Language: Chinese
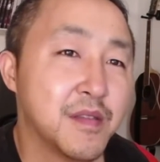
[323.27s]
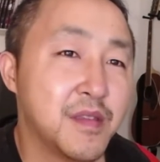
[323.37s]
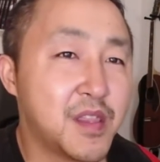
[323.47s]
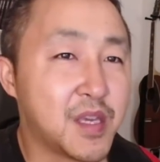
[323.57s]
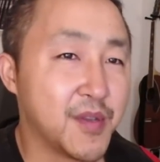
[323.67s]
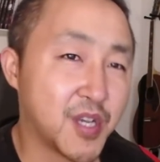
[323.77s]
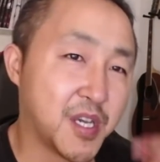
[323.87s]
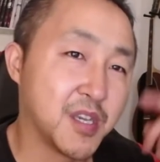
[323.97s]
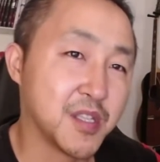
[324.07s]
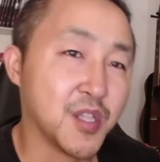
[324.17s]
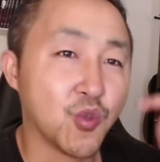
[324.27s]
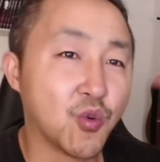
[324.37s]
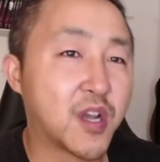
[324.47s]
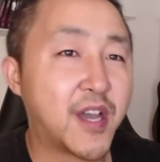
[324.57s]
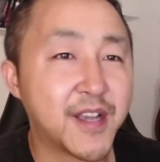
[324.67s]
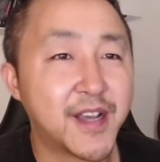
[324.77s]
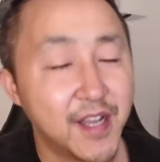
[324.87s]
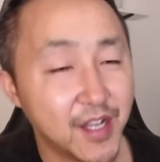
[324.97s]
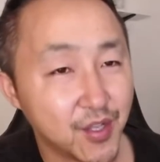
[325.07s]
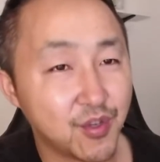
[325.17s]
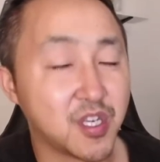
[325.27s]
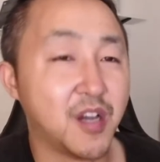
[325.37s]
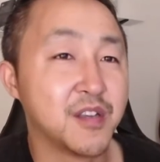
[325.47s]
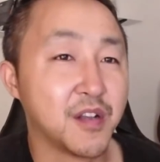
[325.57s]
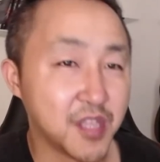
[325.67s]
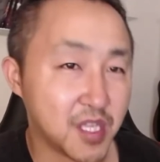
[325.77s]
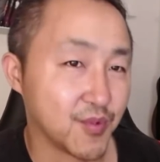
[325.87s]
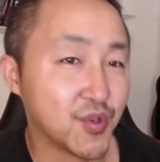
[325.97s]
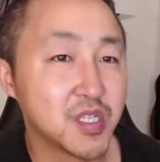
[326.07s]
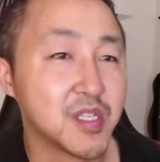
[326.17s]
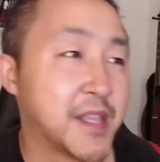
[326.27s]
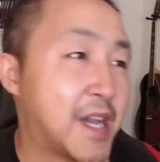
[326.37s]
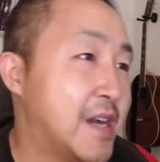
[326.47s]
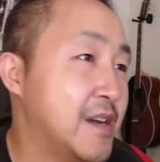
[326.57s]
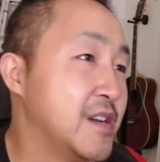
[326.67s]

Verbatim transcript: 那咱们就可以脑洞开一开，就想一想你怎么去制裁他。